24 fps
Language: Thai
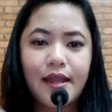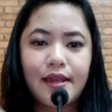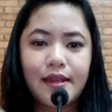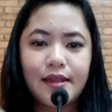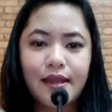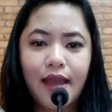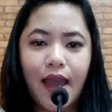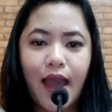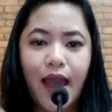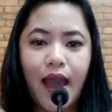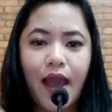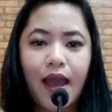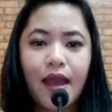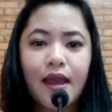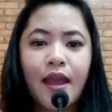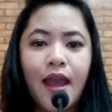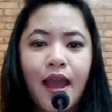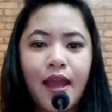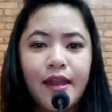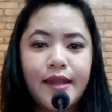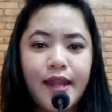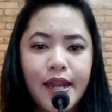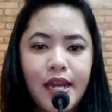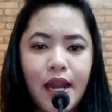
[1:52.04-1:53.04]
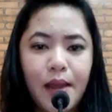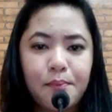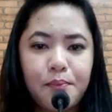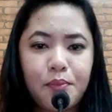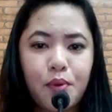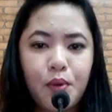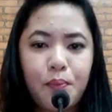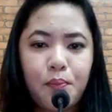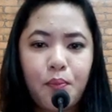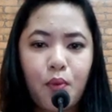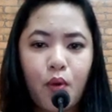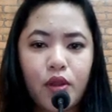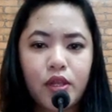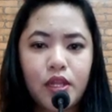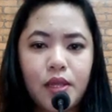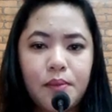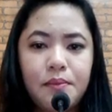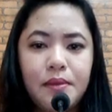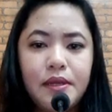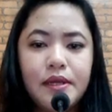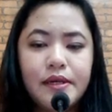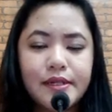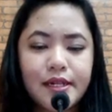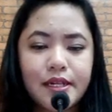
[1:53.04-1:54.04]
จัยนะคะได้นำผู้ป่วยที่
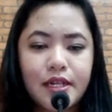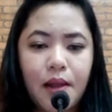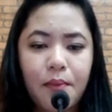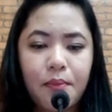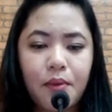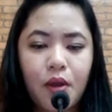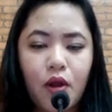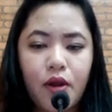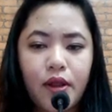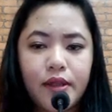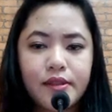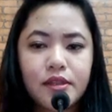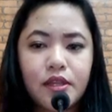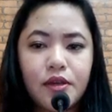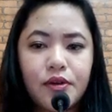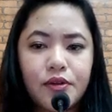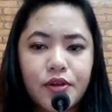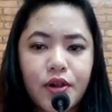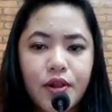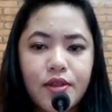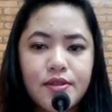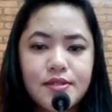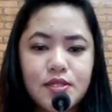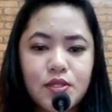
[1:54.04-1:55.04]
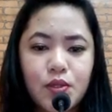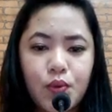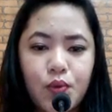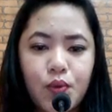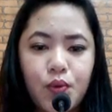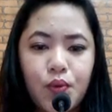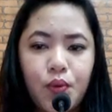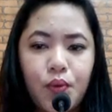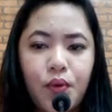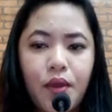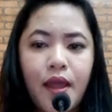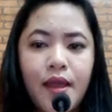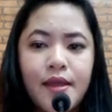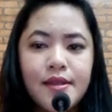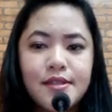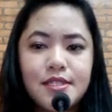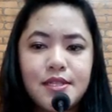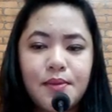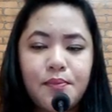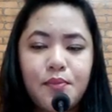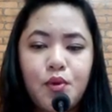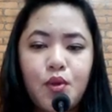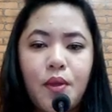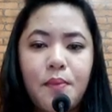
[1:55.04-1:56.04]
มีระดับคอเลสเตอรอลสูง
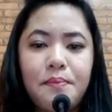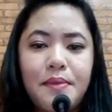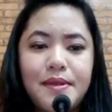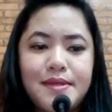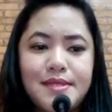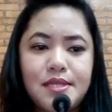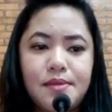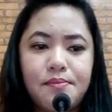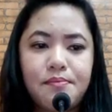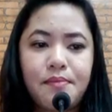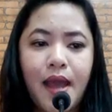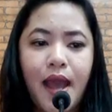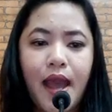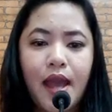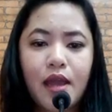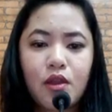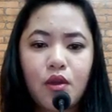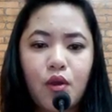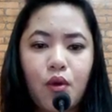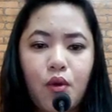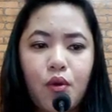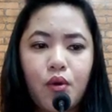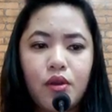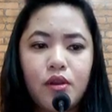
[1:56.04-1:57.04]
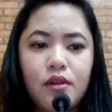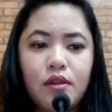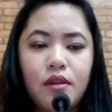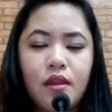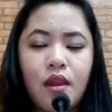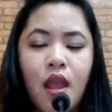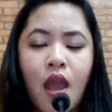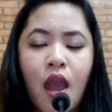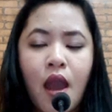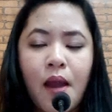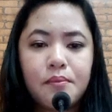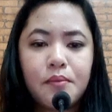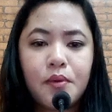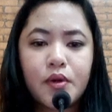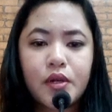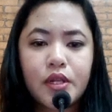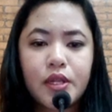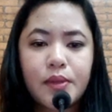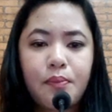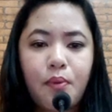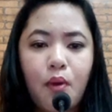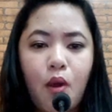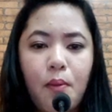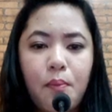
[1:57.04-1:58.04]
จำนวน แปดสิบห้า คนบ
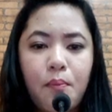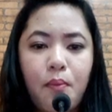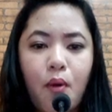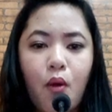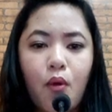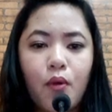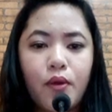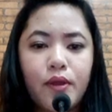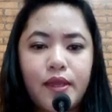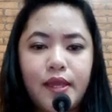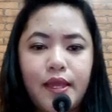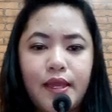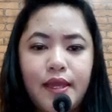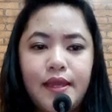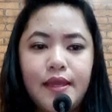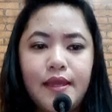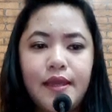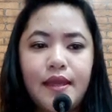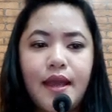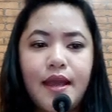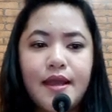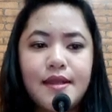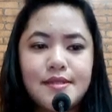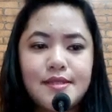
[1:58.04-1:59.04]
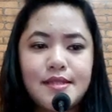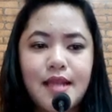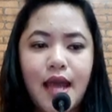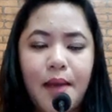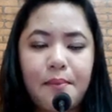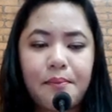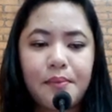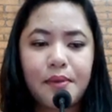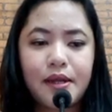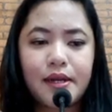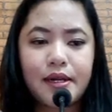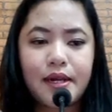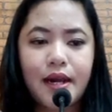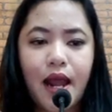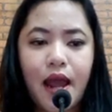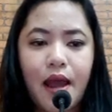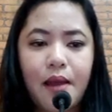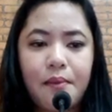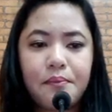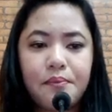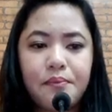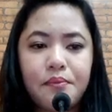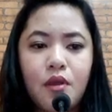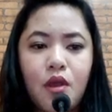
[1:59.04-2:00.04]
ริโภคผงขิง สาม กรั
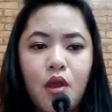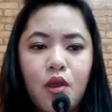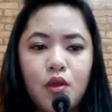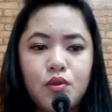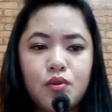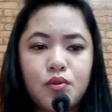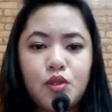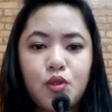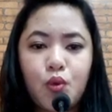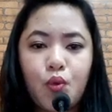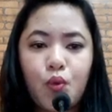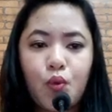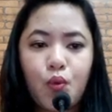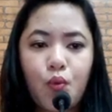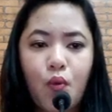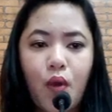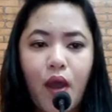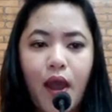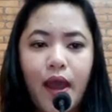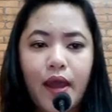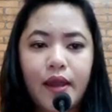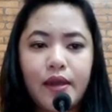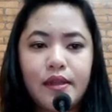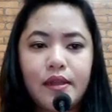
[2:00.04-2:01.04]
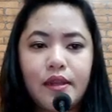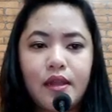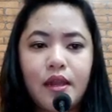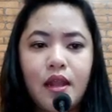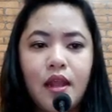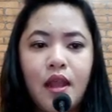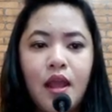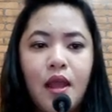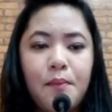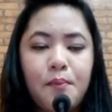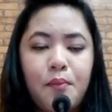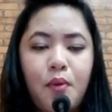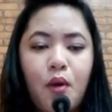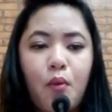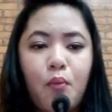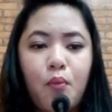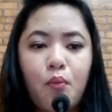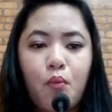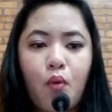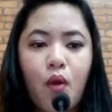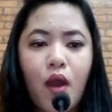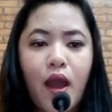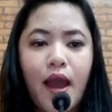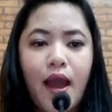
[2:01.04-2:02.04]
มทุกวันพบ
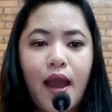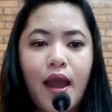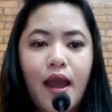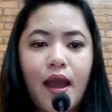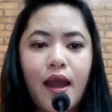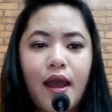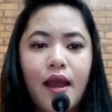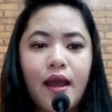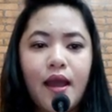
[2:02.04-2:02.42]
ว่า